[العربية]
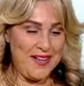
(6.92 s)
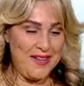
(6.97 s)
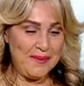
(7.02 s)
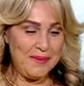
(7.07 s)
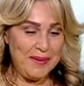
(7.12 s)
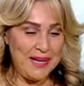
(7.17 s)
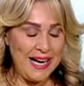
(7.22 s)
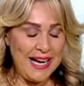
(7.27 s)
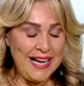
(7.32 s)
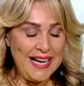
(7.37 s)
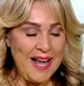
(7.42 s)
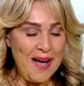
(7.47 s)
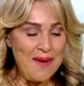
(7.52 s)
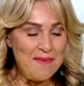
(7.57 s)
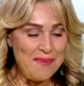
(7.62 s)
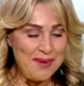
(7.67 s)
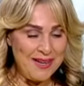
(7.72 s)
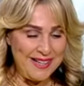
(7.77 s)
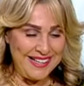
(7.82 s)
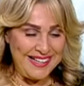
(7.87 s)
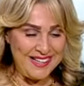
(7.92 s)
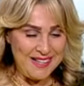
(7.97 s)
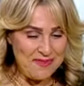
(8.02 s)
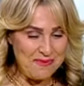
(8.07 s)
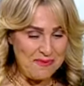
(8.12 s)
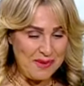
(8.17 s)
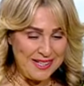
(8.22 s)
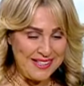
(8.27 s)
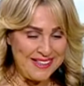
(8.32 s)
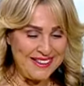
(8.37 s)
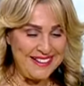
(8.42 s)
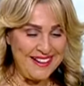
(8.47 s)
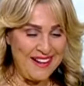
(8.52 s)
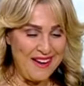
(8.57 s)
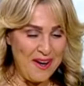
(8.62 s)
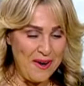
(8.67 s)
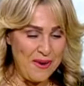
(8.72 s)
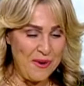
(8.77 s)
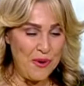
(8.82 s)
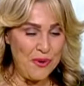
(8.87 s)
يمكن احنا قبل ما نطلع
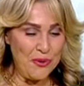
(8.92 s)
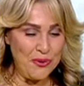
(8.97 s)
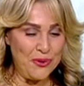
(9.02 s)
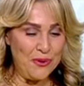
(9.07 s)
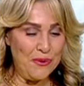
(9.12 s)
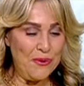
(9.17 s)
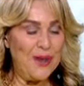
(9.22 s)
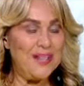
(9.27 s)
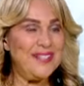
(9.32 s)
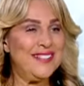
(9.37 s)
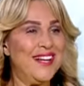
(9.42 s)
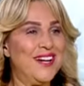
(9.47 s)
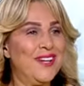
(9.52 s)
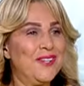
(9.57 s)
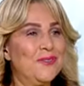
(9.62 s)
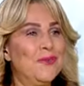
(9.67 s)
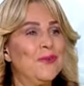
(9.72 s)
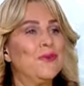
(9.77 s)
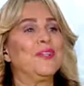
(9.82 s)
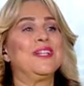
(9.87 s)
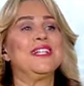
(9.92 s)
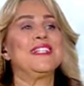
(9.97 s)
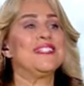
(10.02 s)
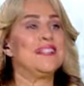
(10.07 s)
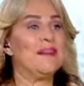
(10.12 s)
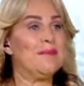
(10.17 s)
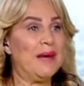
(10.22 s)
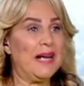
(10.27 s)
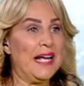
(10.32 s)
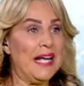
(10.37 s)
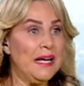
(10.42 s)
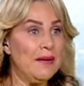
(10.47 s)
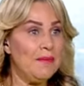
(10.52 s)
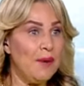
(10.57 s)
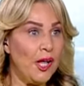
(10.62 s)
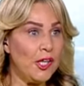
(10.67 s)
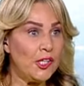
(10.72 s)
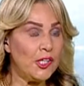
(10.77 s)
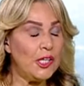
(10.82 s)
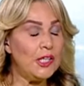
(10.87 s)
هوا هو دلوقتي على طول كنت لسه بكلم
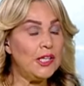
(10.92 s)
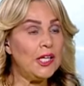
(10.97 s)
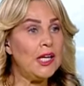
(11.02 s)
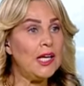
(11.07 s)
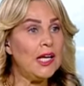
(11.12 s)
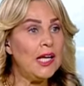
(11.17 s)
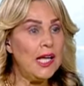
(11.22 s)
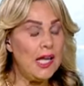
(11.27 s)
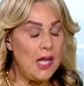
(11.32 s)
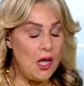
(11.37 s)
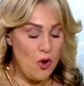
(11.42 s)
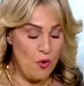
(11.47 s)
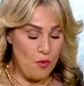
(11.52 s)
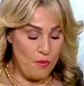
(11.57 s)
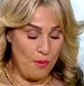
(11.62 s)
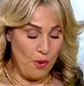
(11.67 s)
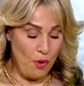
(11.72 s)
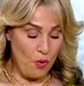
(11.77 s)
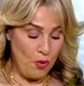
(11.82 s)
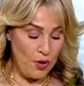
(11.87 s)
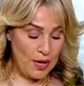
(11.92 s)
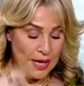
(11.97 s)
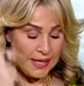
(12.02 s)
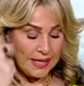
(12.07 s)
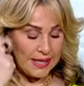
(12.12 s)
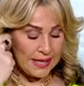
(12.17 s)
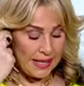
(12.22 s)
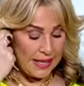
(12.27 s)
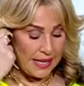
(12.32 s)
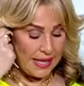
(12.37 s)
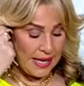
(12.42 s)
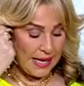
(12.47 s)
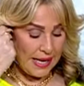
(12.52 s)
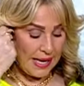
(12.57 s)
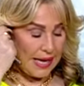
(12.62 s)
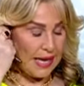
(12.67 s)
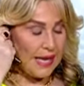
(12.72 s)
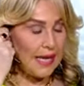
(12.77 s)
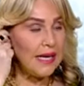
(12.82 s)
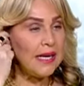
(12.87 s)
حضرتك بقول لك
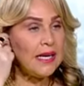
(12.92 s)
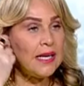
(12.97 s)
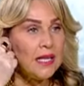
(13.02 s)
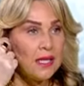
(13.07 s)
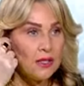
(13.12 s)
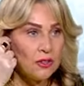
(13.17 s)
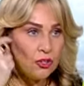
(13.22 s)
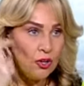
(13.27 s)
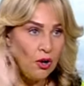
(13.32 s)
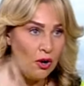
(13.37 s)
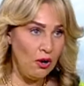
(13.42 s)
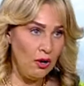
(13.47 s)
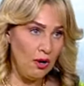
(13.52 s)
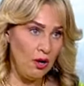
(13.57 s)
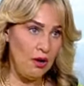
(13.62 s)
الاطاله